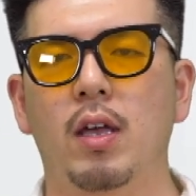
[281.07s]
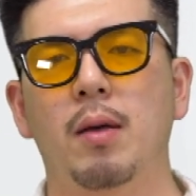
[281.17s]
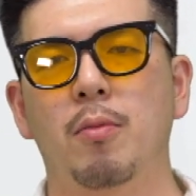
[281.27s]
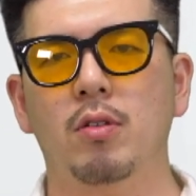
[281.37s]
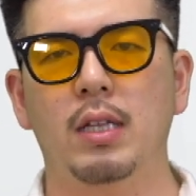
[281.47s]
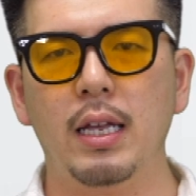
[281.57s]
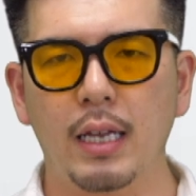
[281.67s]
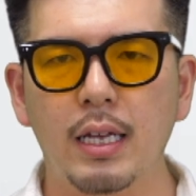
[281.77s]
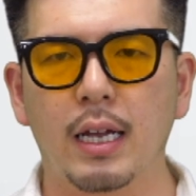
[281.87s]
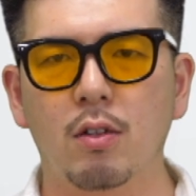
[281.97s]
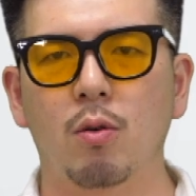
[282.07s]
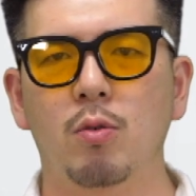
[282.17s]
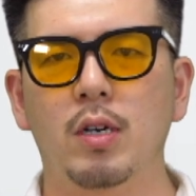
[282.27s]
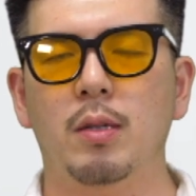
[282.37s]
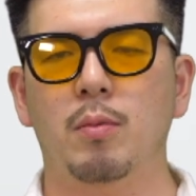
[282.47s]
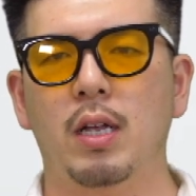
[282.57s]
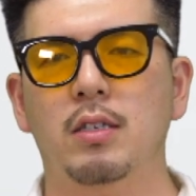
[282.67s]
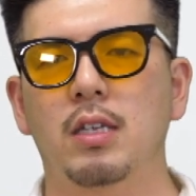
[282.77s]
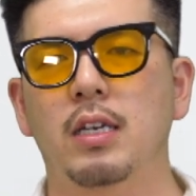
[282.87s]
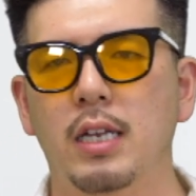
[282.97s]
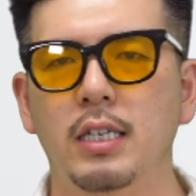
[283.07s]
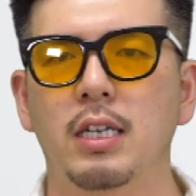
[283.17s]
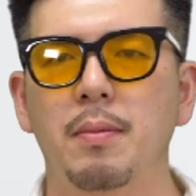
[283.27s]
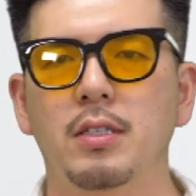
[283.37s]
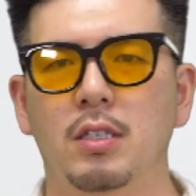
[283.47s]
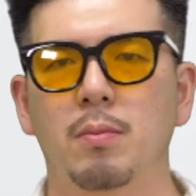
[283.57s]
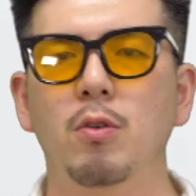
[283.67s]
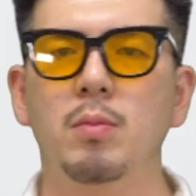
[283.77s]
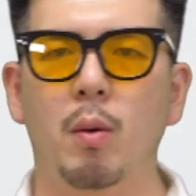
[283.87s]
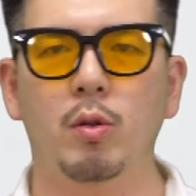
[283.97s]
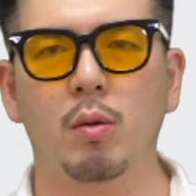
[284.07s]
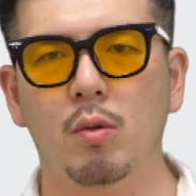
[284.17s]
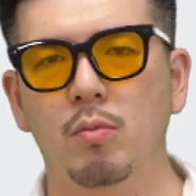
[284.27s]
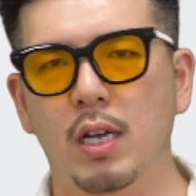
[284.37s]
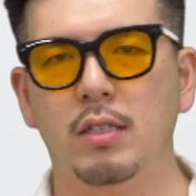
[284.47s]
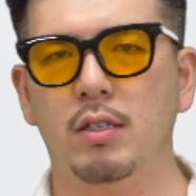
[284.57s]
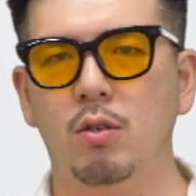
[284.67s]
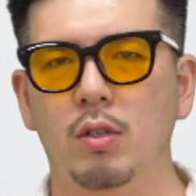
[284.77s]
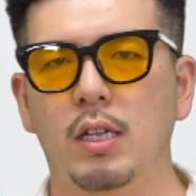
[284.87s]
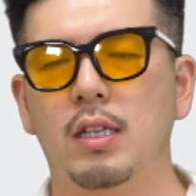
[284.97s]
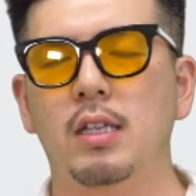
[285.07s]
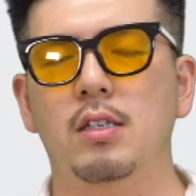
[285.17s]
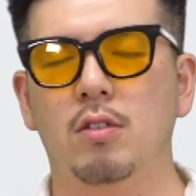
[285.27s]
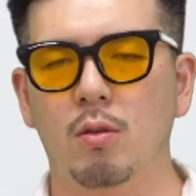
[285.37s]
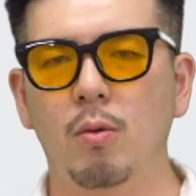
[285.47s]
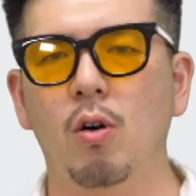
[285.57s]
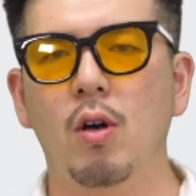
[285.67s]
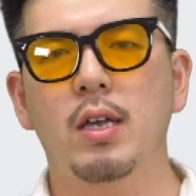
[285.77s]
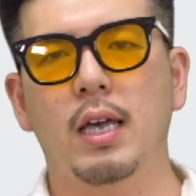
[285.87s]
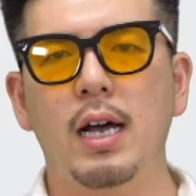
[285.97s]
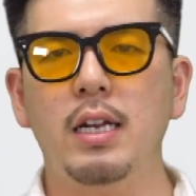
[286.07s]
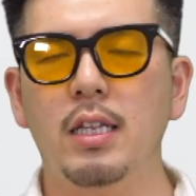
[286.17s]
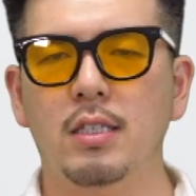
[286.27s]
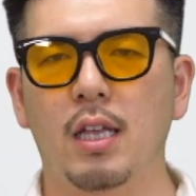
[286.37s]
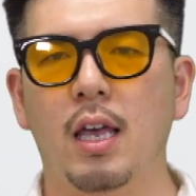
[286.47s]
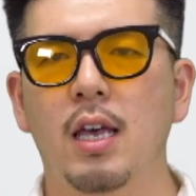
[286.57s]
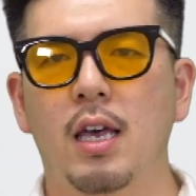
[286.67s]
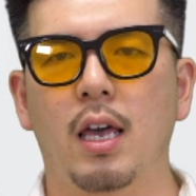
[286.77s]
えー、もったいないなと思う方もたくさんいらっしゃいますし、僕ももともと昔はそうだったんですけども、やはりですね、